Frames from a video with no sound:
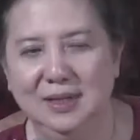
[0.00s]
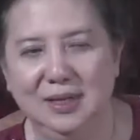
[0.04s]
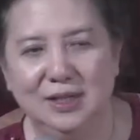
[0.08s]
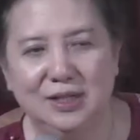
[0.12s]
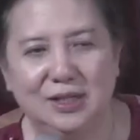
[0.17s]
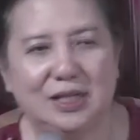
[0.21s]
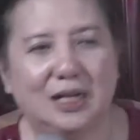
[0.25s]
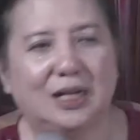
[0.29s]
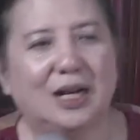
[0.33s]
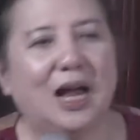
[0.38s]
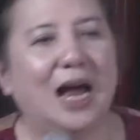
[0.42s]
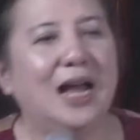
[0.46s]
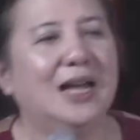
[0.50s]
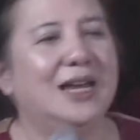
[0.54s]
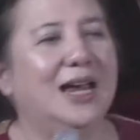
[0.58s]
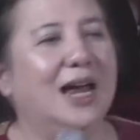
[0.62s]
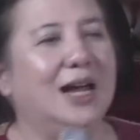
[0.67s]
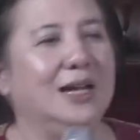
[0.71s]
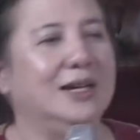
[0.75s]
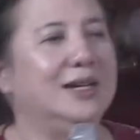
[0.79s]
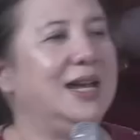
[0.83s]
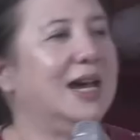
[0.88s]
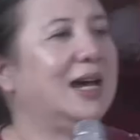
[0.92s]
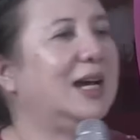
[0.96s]

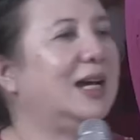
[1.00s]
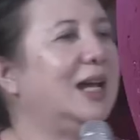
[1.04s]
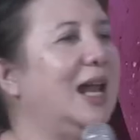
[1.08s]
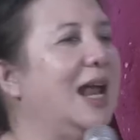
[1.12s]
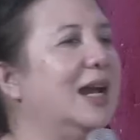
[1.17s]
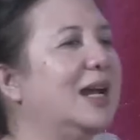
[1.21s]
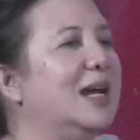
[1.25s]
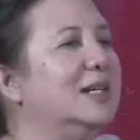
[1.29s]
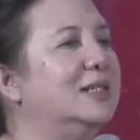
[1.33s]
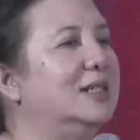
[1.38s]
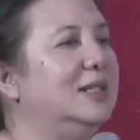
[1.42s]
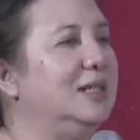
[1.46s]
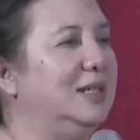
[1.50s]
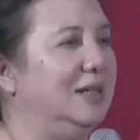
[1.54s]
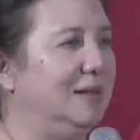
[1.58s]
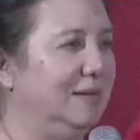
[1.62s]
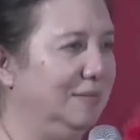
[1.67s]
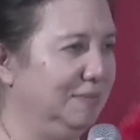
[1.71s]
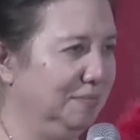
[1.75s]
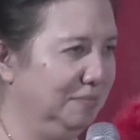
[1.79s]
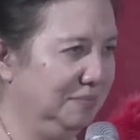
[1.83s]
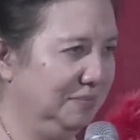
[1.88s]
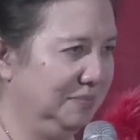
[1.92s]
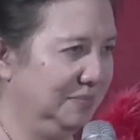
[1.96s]
Sekalian
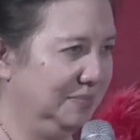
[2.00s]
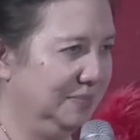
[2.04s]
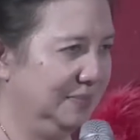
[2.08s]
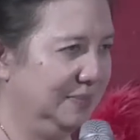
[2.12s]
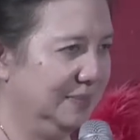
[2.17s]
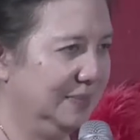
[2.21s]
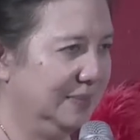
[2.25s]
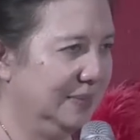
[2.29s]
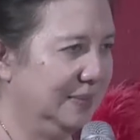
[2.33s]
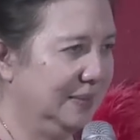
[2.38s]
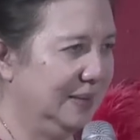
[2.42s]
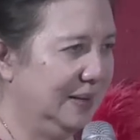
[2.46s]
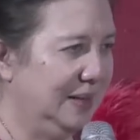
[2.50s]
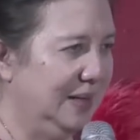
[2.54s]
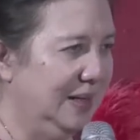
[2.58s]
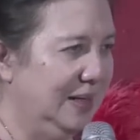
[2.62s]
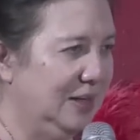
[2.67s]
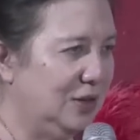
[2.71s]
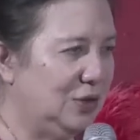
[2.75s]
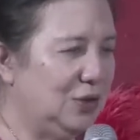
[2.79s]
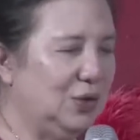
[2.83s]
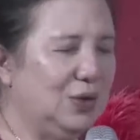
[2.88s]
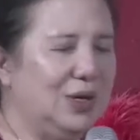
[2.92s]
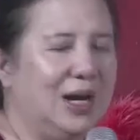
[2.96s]
deklarasi
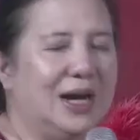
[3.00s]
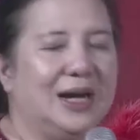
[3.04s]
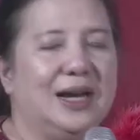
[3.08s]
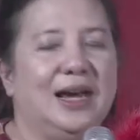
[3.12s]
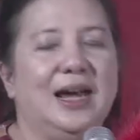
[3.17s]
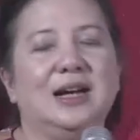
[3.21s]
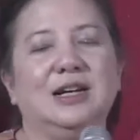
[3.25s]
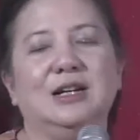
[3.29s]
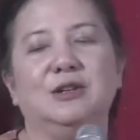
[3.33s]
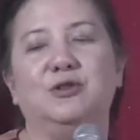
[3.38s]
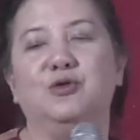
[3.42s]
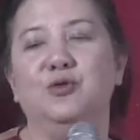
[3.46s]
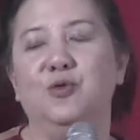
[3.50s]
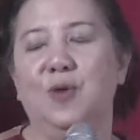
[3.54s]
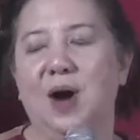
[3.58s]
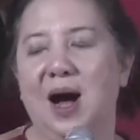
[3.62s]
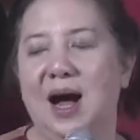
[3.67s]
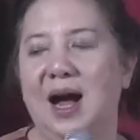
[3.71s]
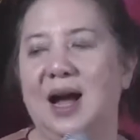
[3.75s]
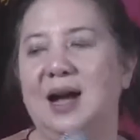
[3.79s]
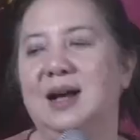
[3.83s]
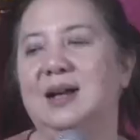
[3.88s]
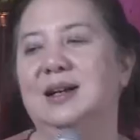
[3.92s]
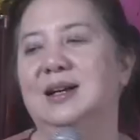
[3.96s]
Saudara yang
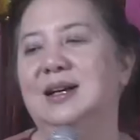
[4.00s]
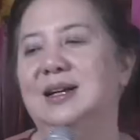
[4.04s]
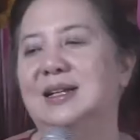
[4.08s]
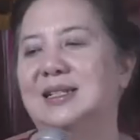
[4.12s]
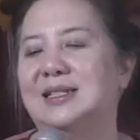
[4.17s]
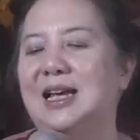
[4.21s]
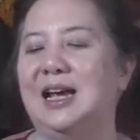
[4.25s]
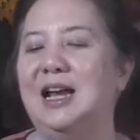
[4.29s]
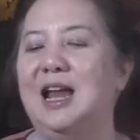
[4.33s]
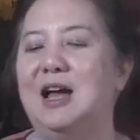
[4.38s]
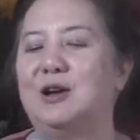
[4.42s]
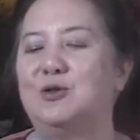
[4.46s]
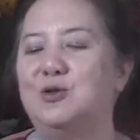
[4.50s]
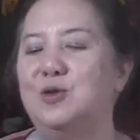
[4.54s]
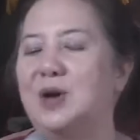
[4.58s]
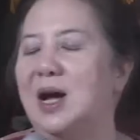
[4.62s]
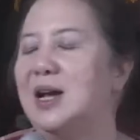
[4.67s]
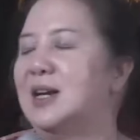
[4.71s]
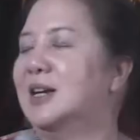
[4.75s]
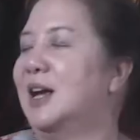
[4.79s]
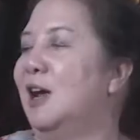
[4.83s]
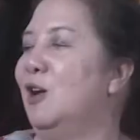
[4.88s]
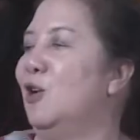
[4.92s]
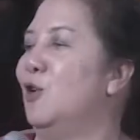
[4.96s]
kedua, saya
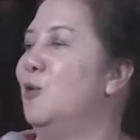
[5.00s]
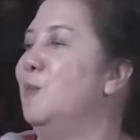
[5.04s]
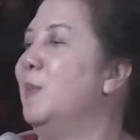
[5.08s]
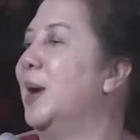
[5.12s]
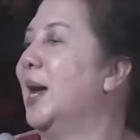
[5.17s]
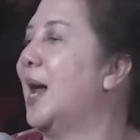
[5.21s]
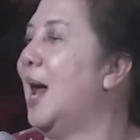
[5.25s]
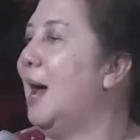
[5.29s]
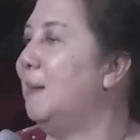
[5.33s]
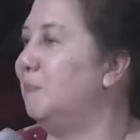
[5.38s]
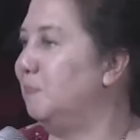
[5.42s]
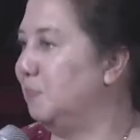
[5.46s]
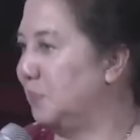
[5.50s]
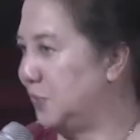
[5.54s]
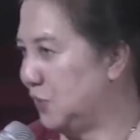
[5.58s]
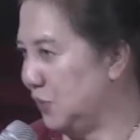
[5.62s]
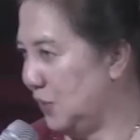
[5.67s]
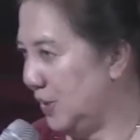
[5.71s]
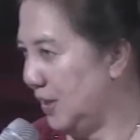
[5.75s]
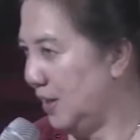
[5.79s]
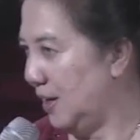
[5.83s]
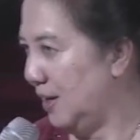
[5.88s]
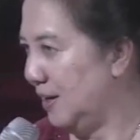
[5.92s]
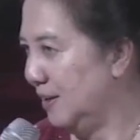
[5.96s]
lakukan kalau make up,
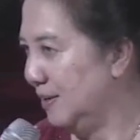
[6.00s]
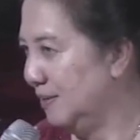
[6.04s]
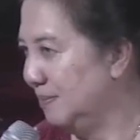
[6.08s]
saudara.